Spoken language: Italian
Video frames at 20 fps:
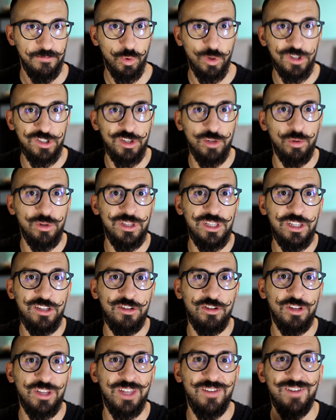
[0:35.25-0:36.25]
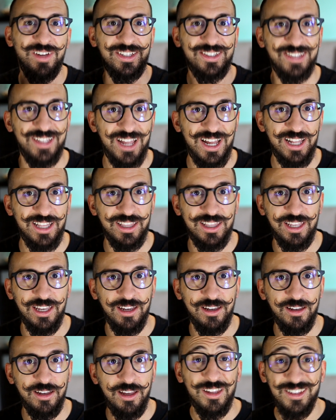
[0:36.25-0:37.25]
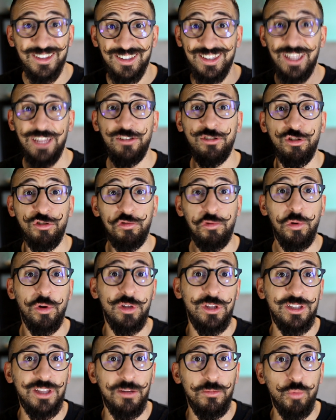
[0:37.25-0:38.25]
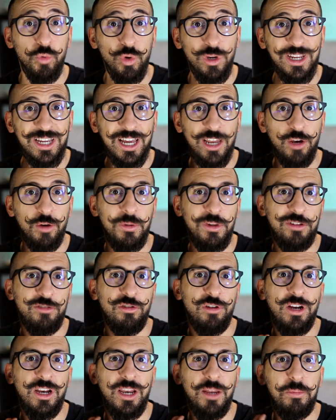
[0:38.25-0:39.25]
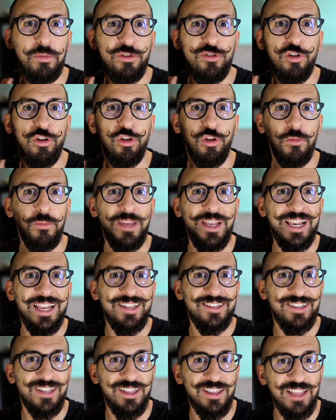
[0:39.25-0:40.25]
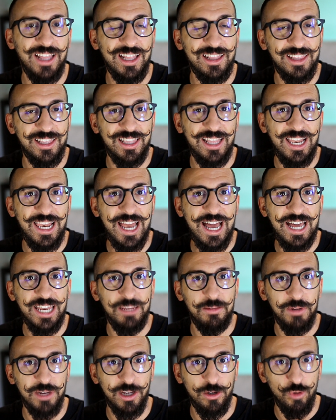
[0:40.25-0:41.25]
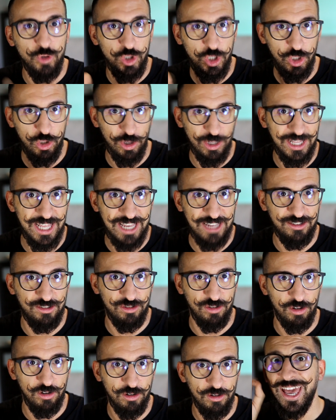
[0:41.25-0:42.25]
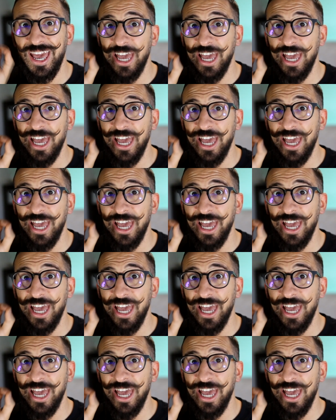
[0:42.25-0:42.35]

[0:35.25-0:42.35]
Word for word: Questo è un indizio devastante. Stesso suono di tamburi che hanno messo nell'episodio 1070 dell'anime che è uscito adesso.